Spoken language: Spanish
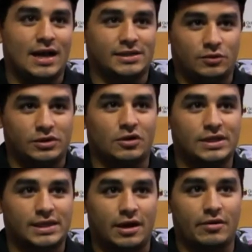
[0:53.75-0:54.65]
la situación que
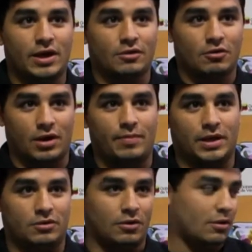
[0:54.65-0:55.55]
se está viviendo con
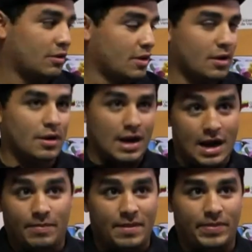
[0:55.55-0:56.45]
respecto
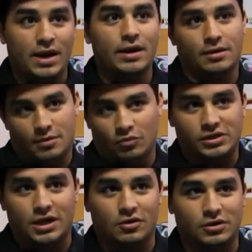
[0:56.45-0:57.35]
al papel y
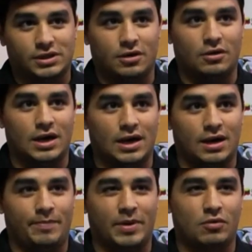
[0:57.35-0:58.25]
muchas cosas, ¿no?
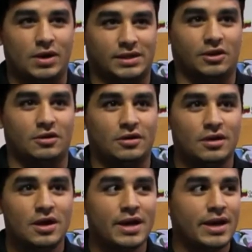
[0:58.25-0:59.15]
La especulación
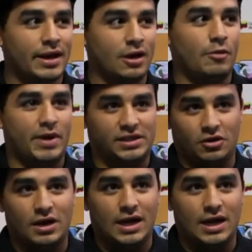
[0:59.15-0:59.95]
y los precios